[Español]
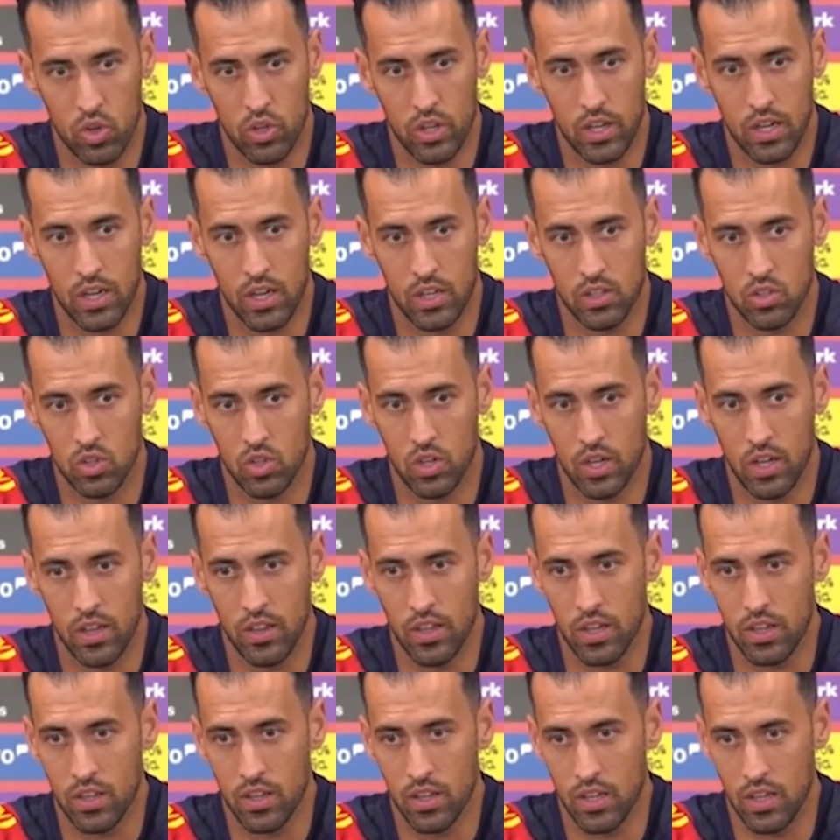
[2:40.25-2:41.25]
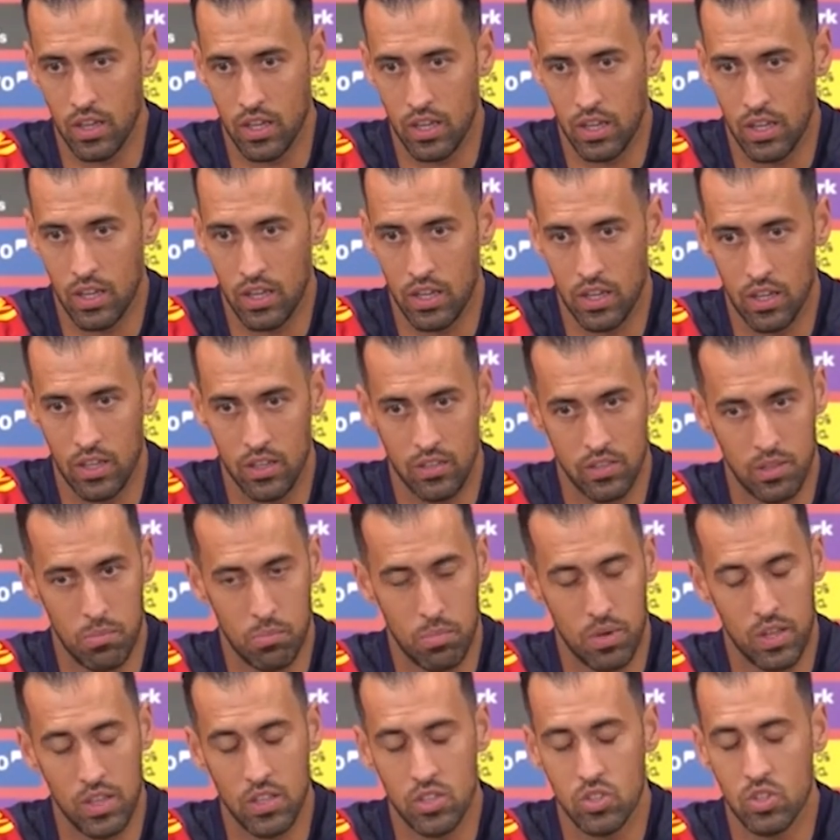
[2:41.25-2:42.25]
Sin embargo, la opción más
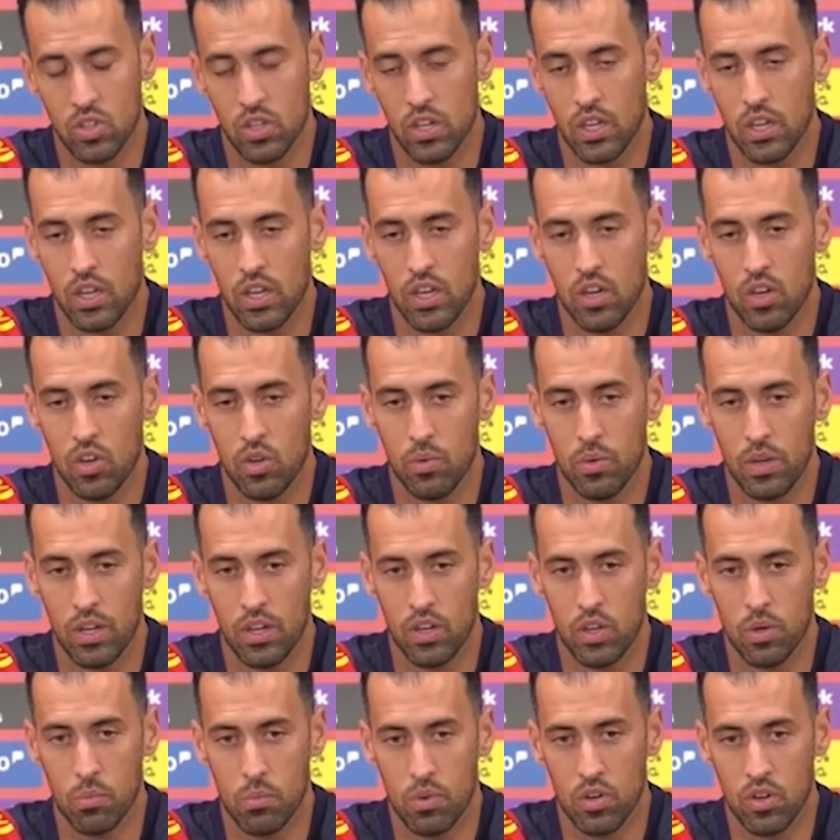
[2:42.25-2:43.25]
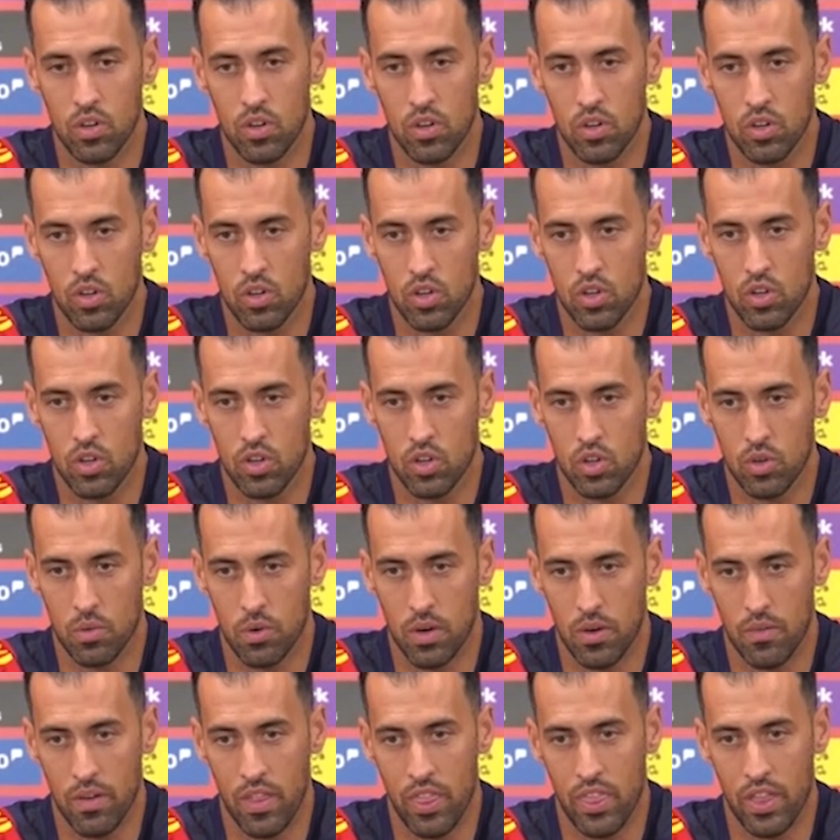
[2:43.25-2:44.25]
real con Busquets es que se vaya
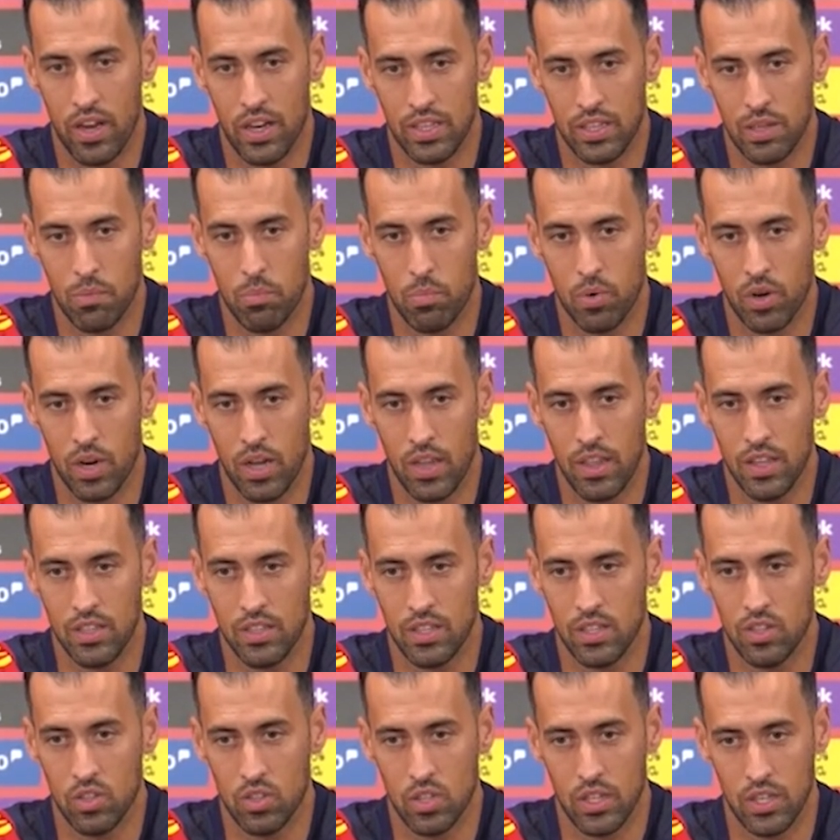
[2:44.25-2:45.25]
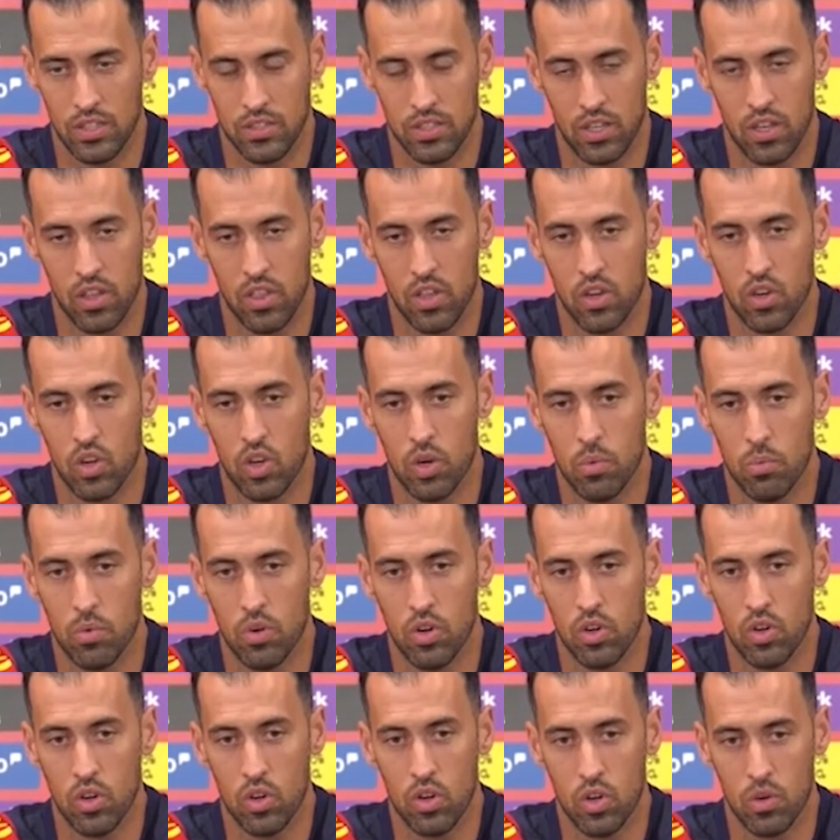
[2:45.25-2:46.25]
el 30 de junio, que es cuando termina
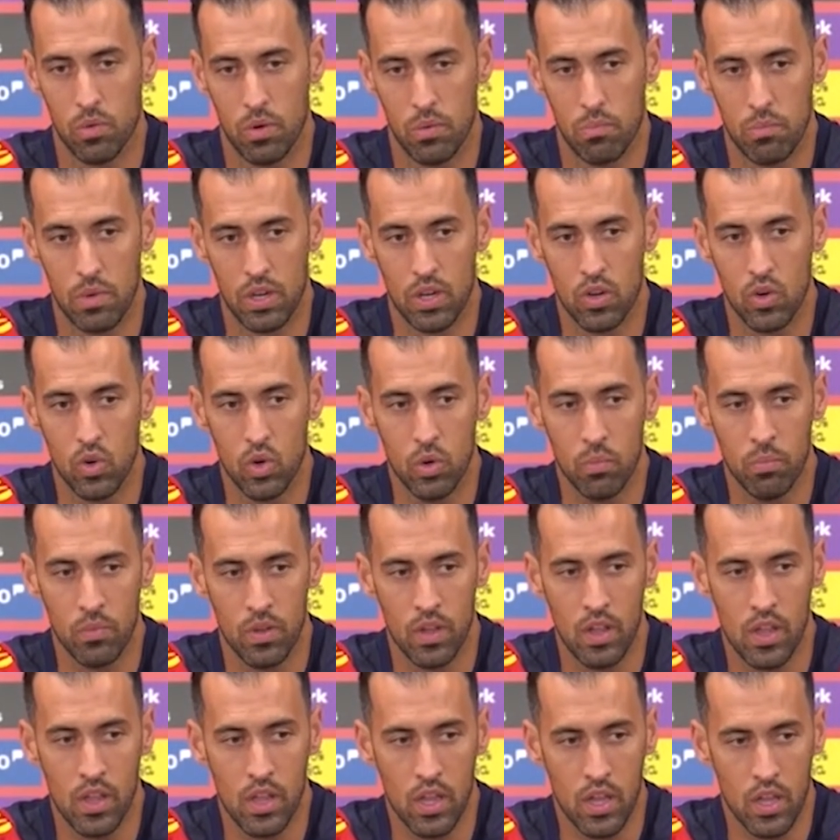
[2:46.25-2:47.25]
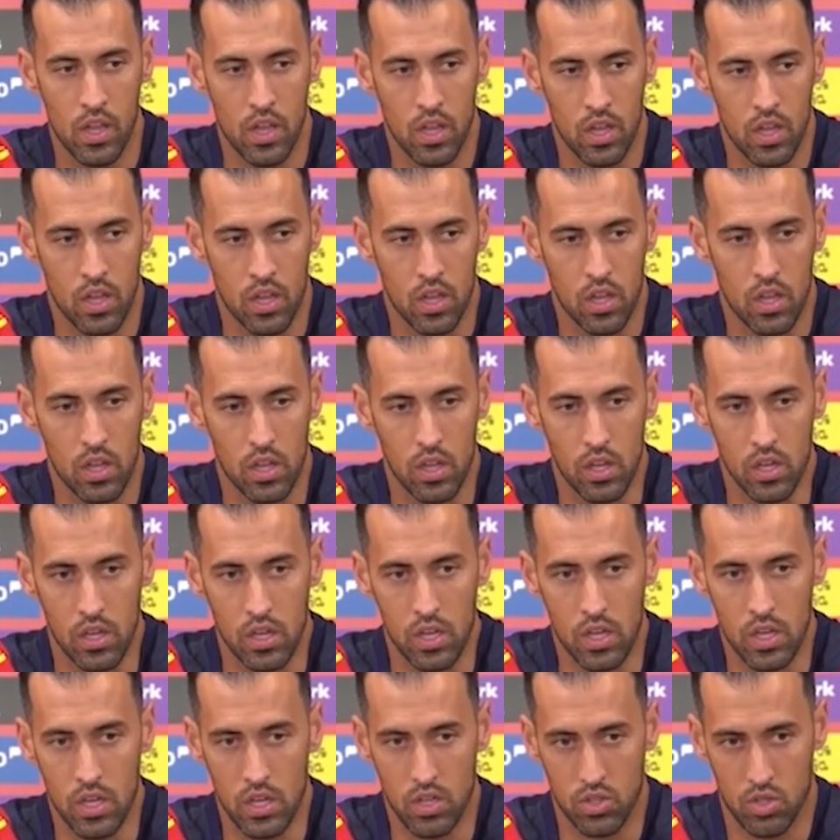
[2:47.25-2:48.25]
su contrato actual con
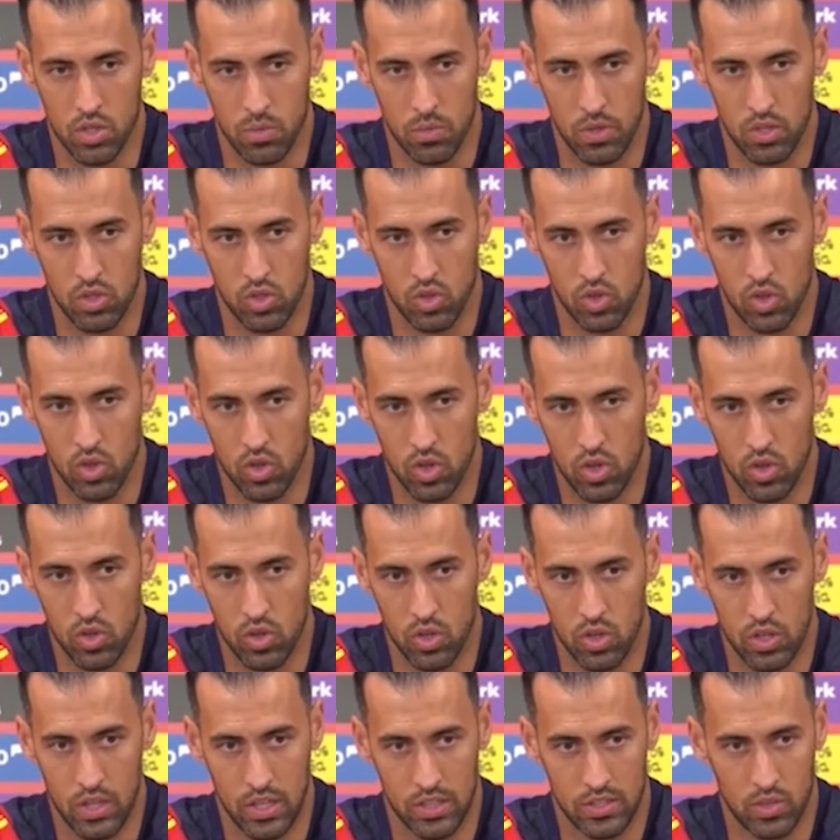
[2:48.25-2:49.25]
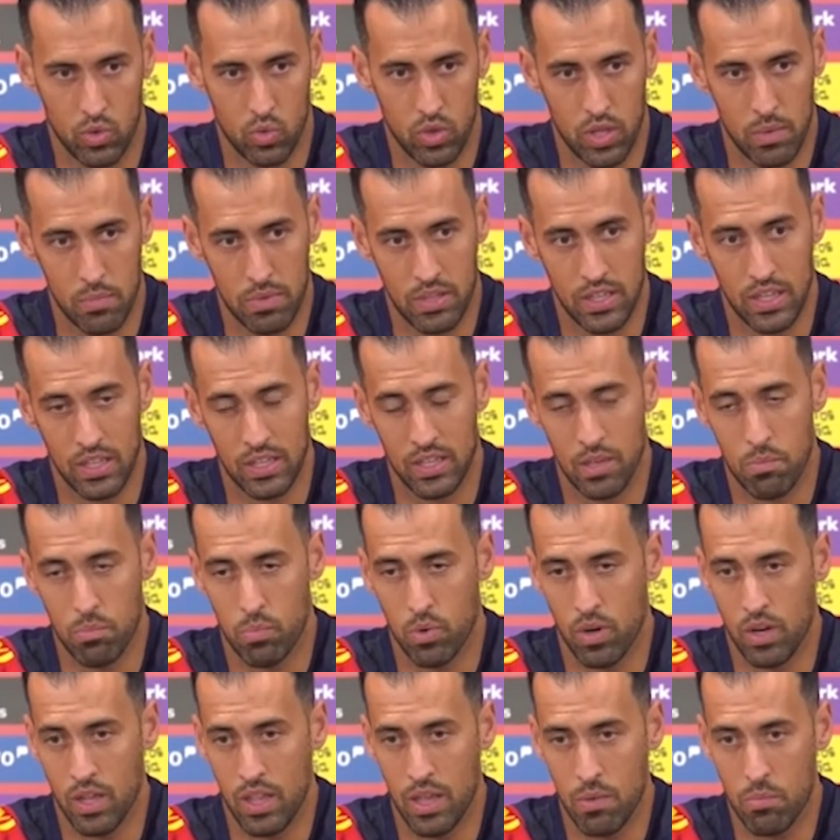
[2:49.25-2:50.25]
el Barça. Y aún hay una tercera
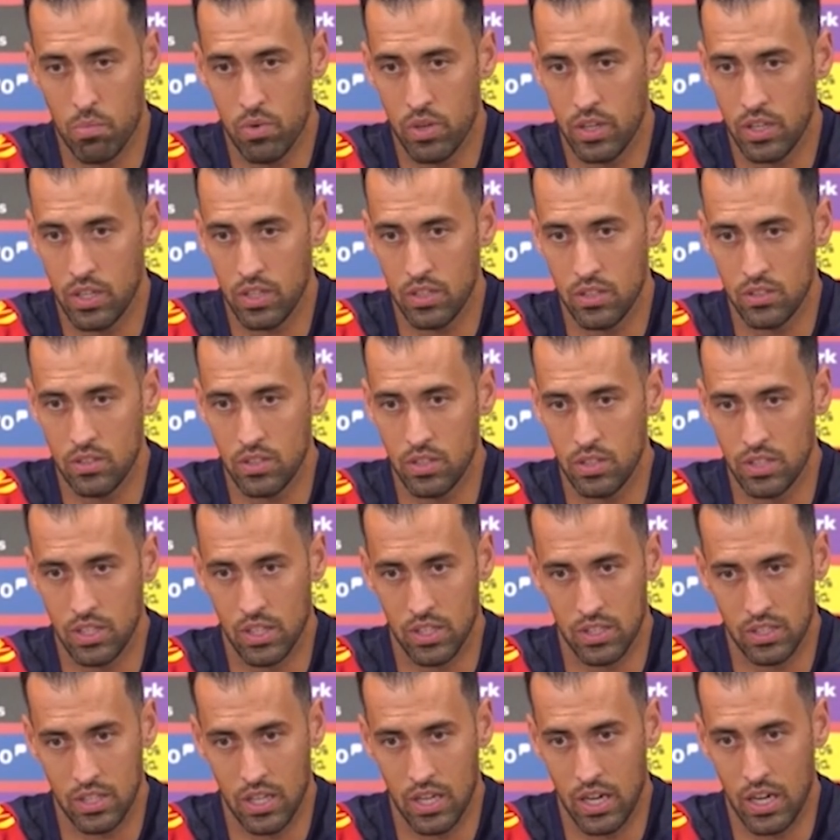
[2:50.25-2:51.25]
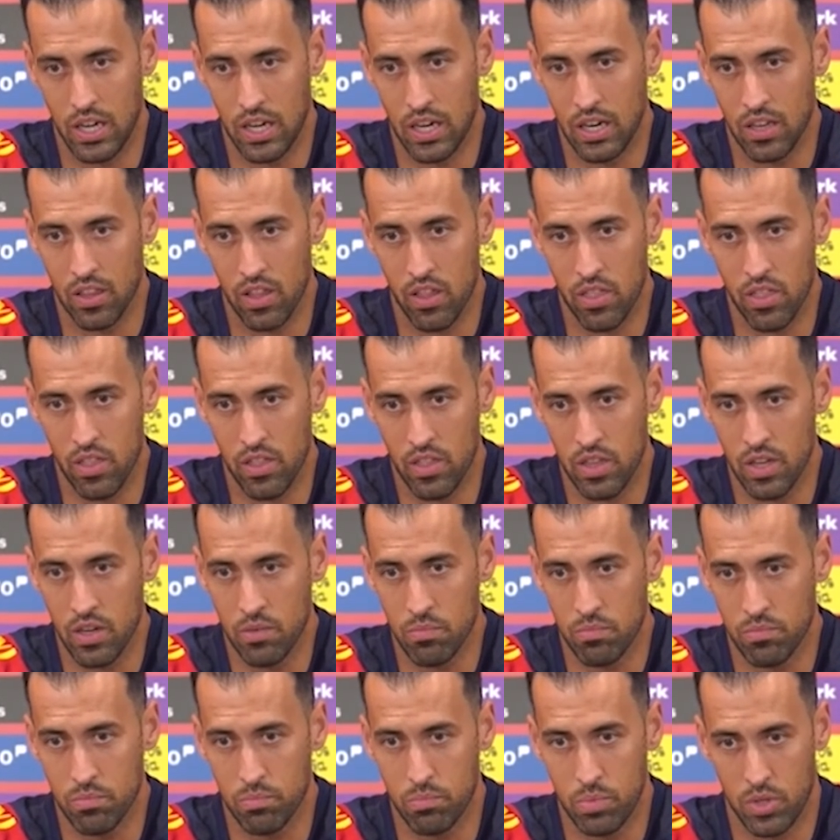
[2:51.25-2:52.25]
opción que está sobre la mesa,
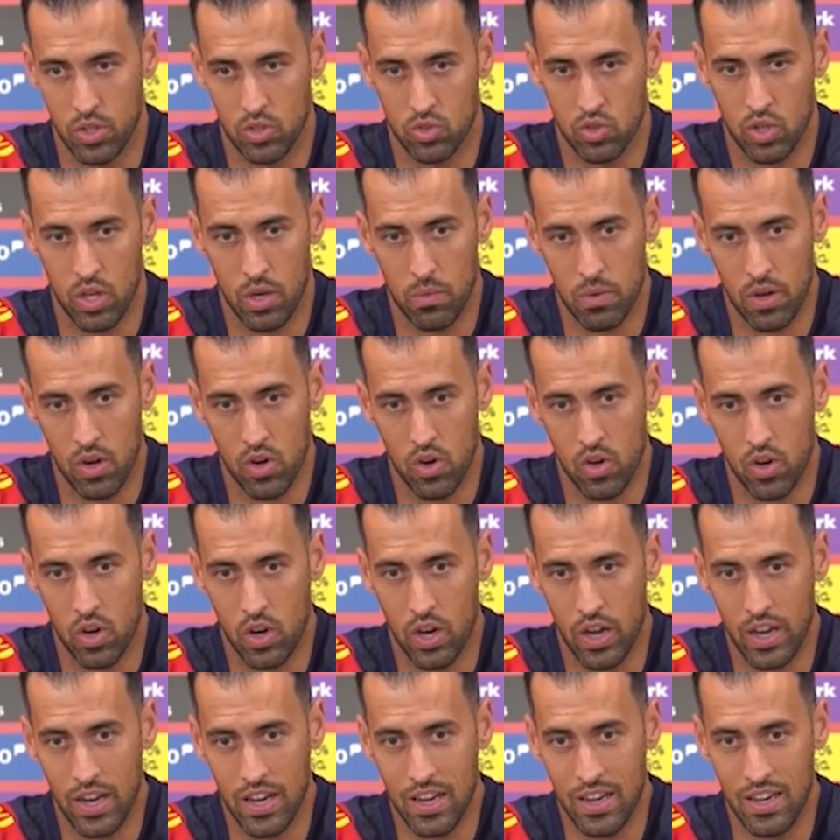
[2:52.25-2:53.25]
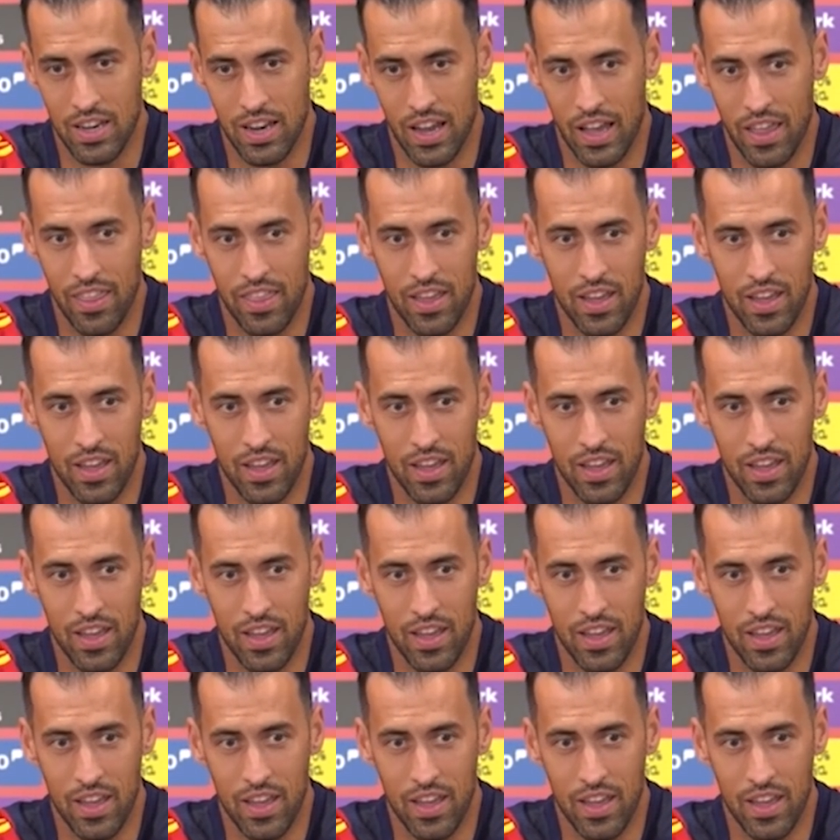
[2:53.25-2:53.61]
que sería renovar a